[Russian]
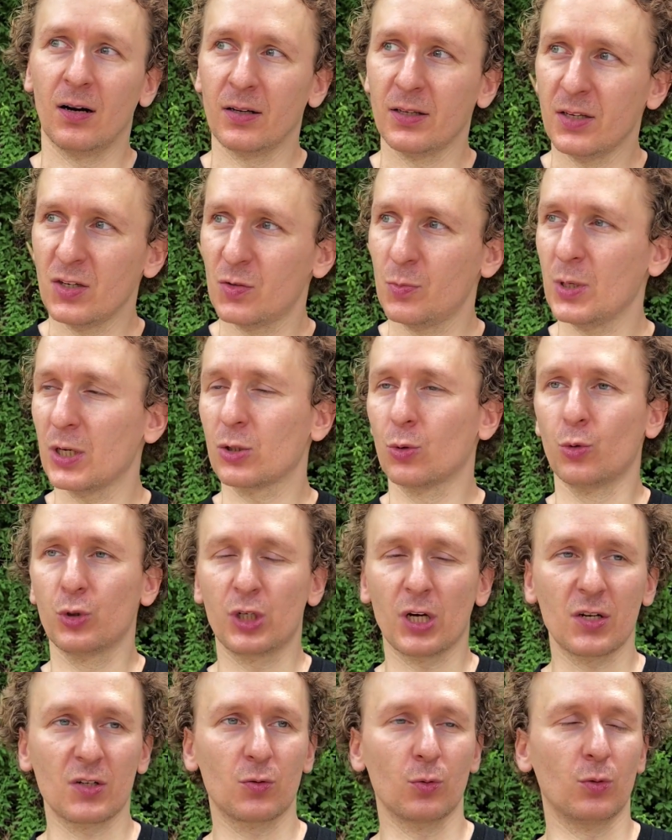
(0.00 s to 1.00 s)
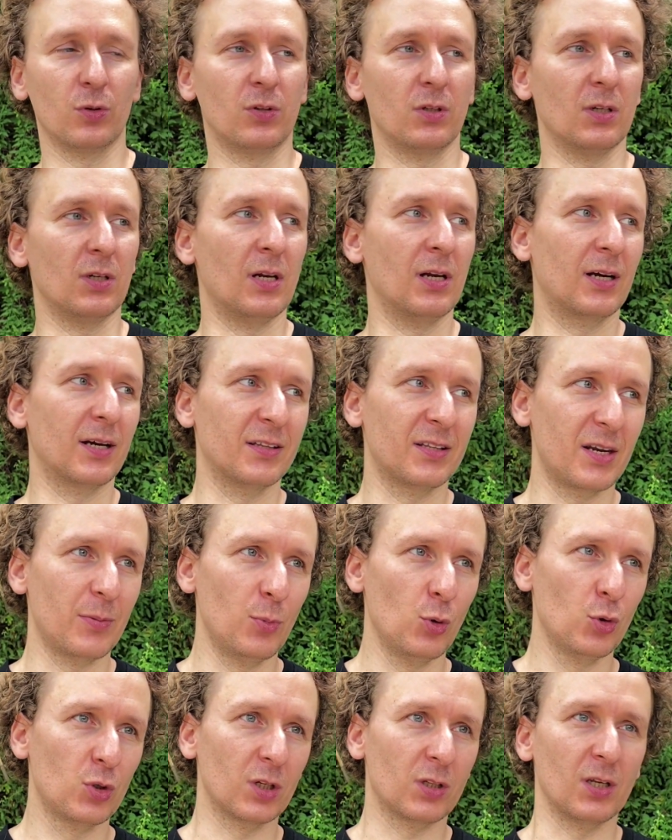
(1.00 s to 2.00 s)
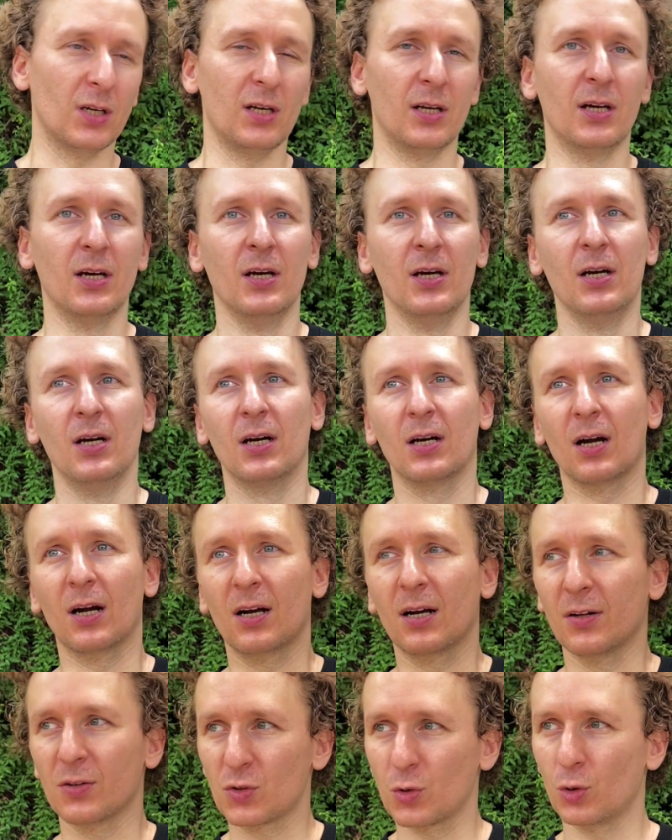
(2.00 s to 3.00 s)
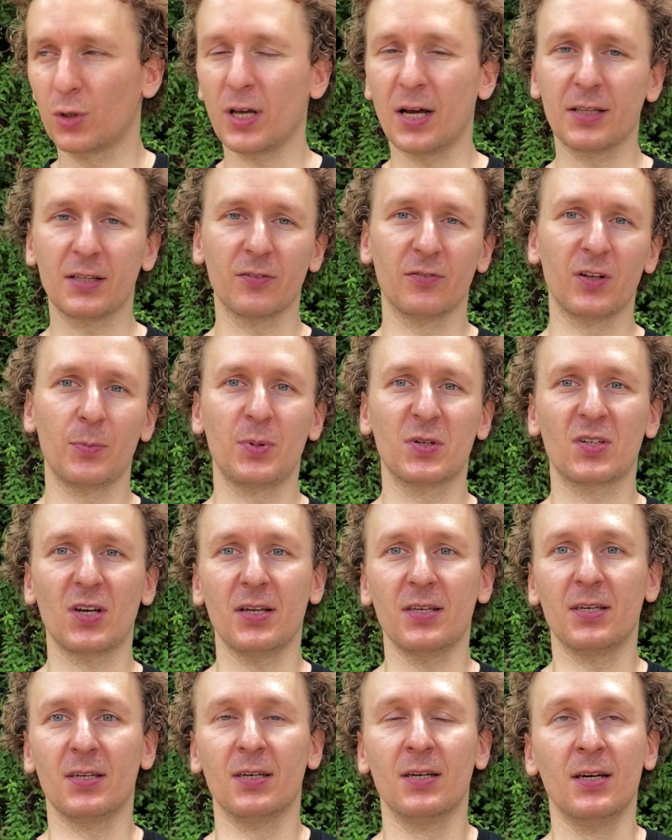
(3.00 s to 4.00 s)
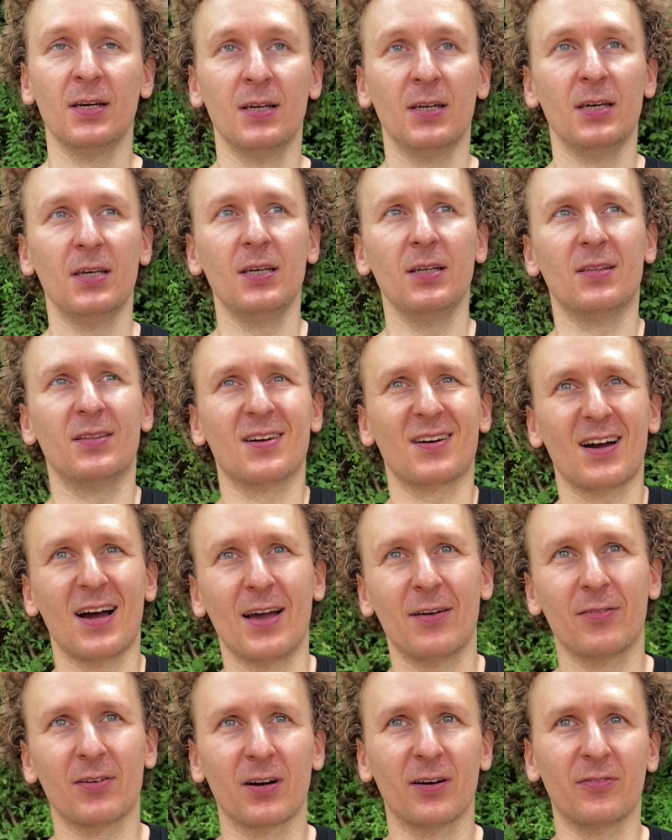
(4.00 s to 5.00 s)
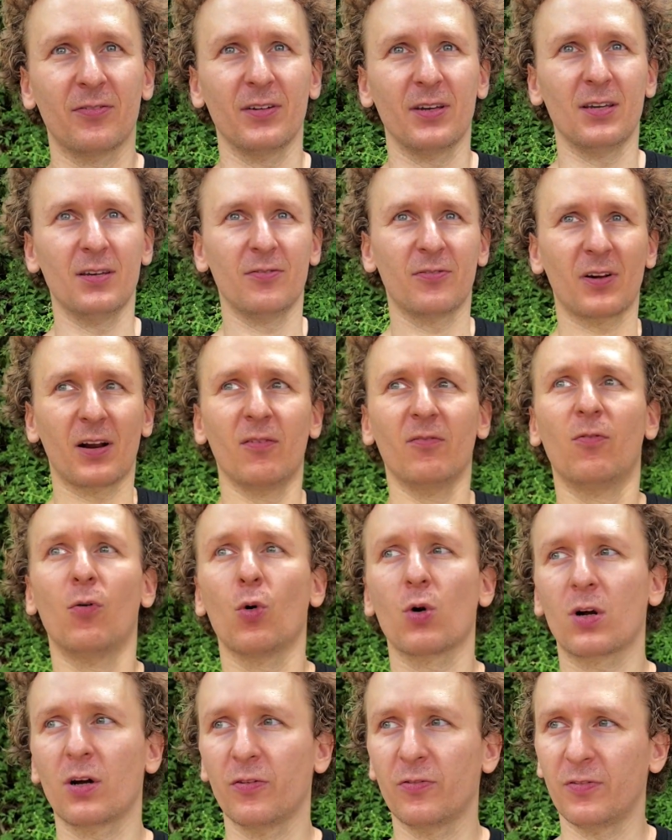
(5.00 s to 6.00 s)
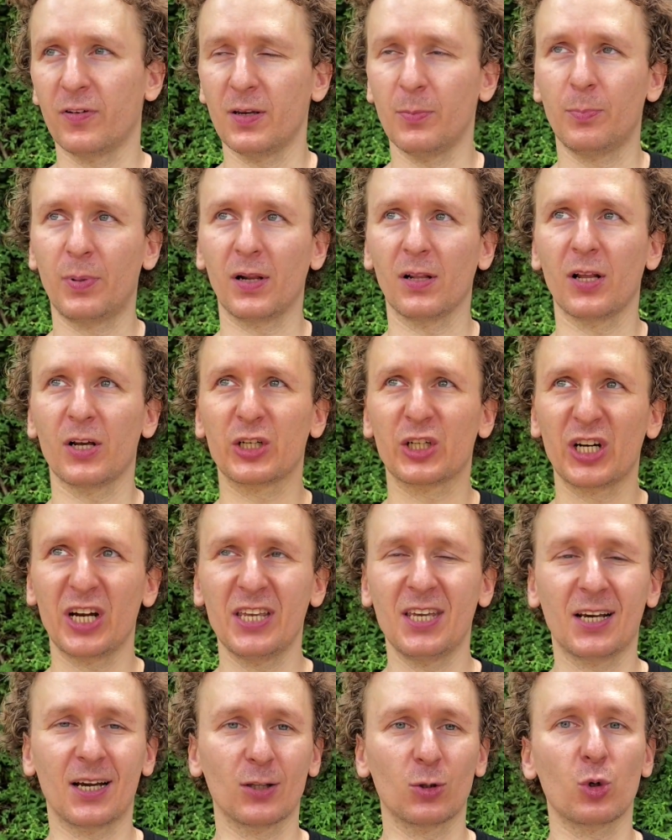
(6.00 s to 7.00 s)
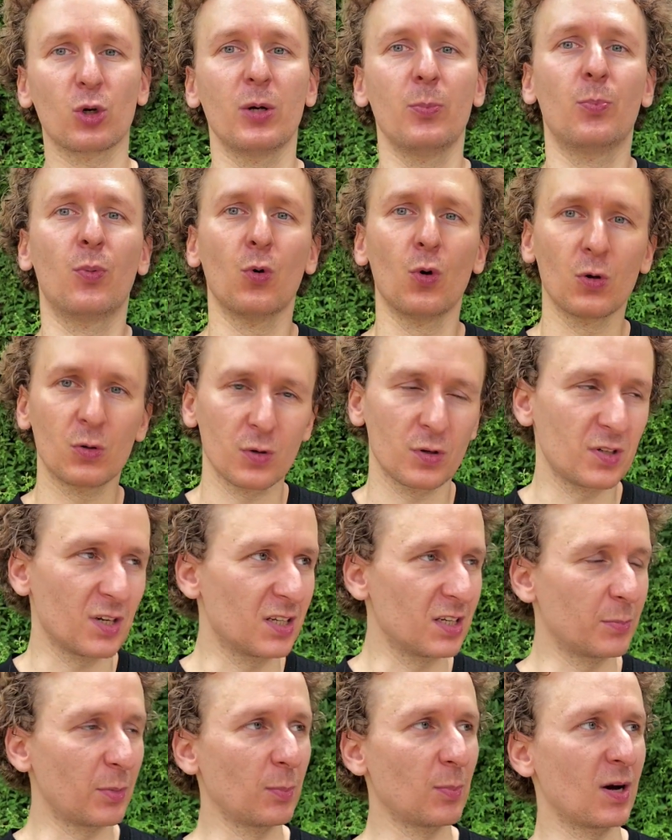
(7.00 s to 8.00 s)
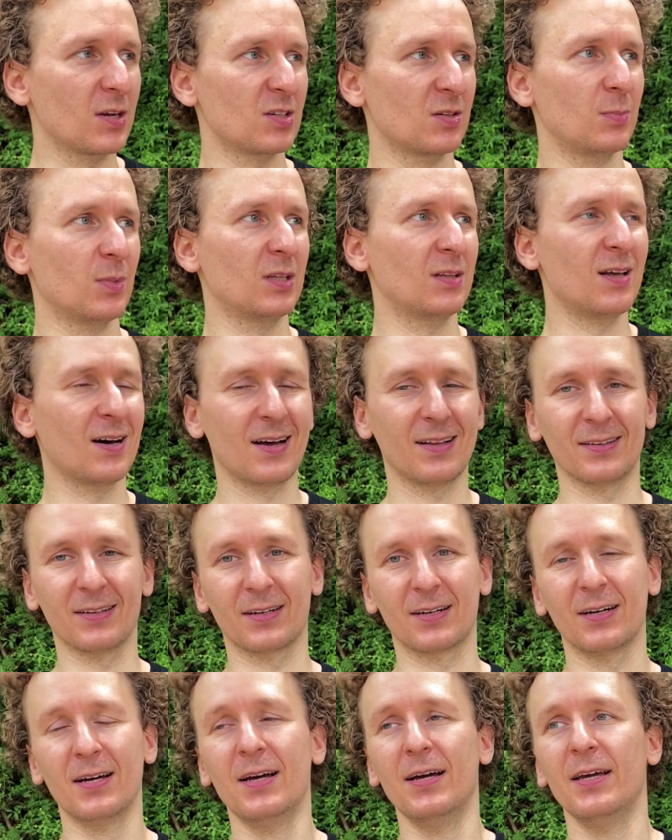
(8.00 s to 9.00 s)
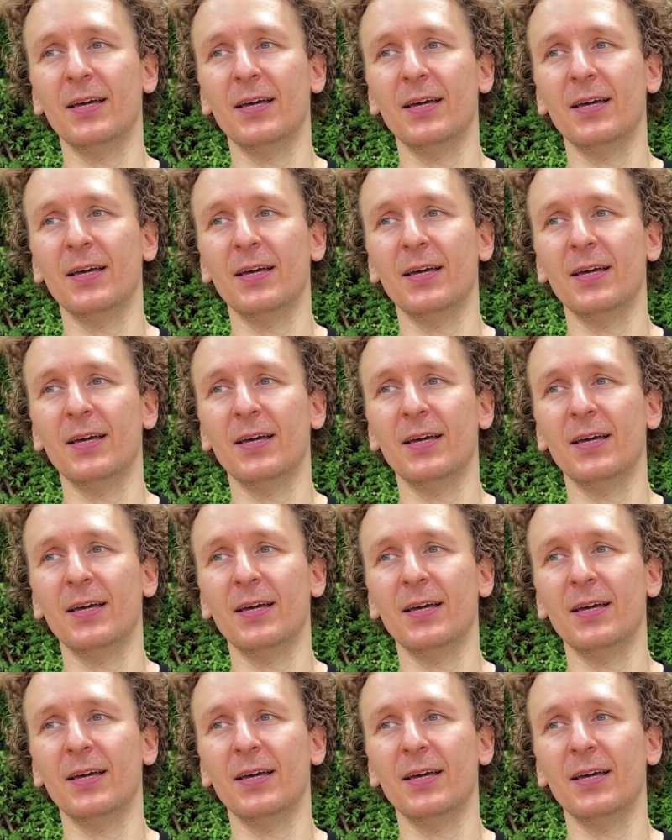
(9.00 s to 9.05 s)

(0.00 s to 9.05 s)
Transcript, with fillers: неизбежно участвуют или контрибьютят, или как консультанты в написании и драйверов, и фреймворков, и приложений, которые пользуются этими базами данных.